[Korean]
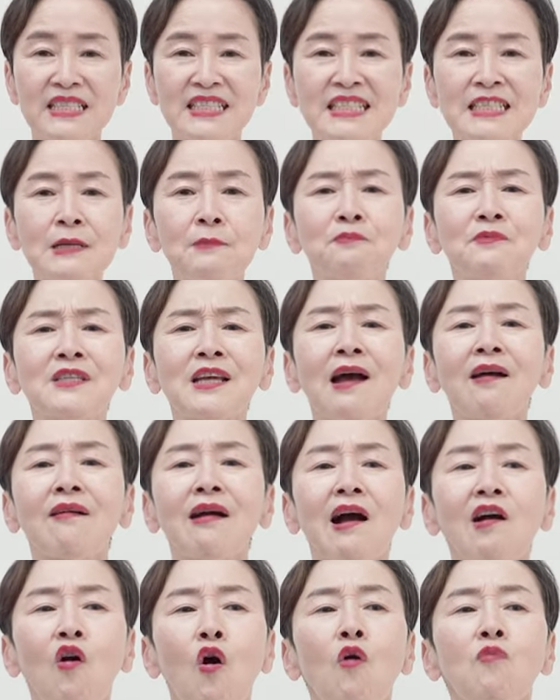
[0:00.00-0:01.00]

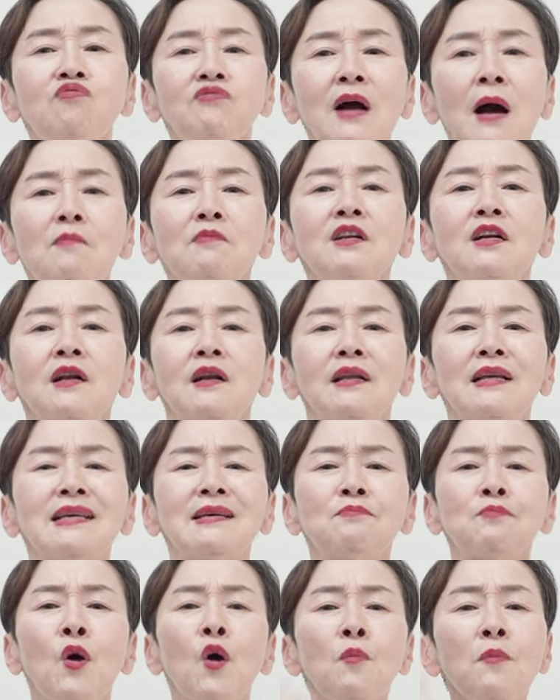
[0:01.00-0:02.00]
집착과 거부감을
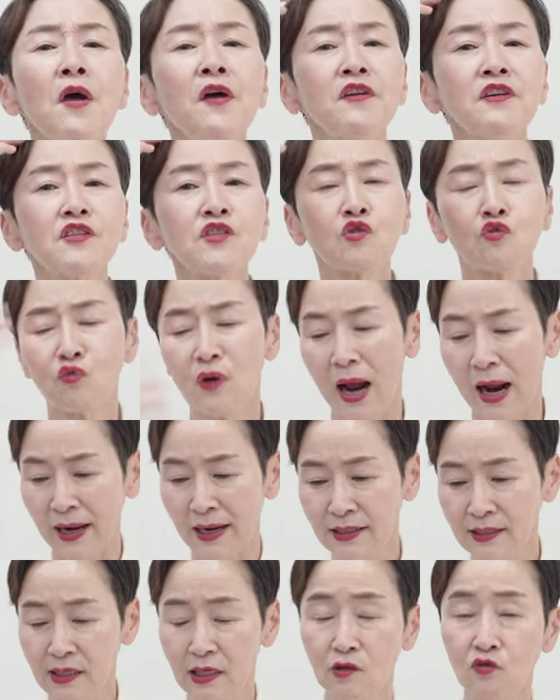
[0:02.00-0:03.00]
표면의 식으로
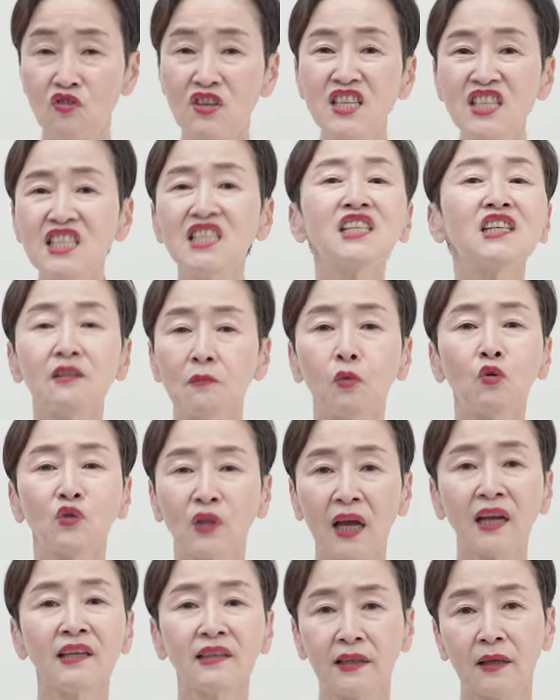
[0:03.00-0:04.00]
알아차리고 인식을
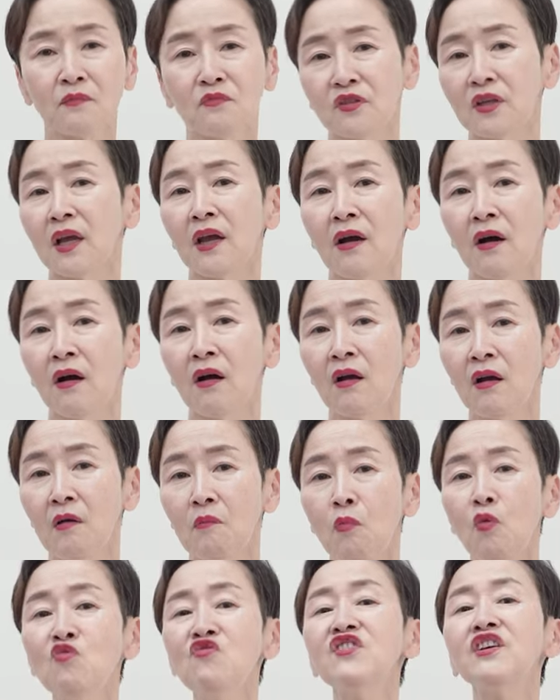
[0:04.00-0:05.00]
못하기 때문이에요.
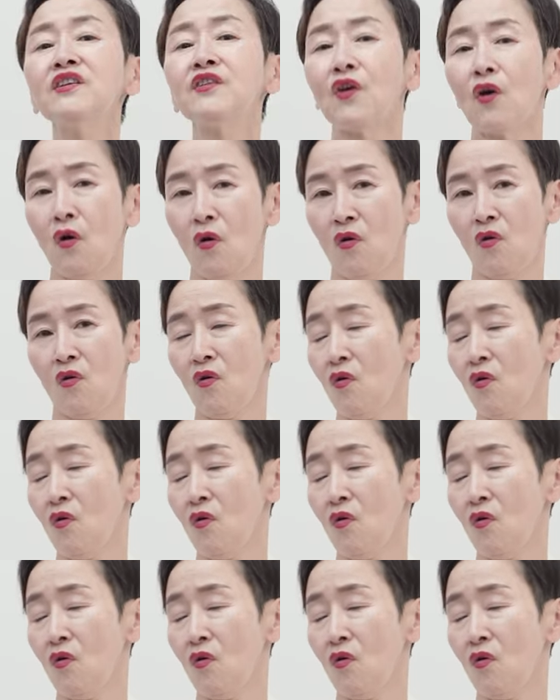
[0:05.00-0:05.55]
못 느껴.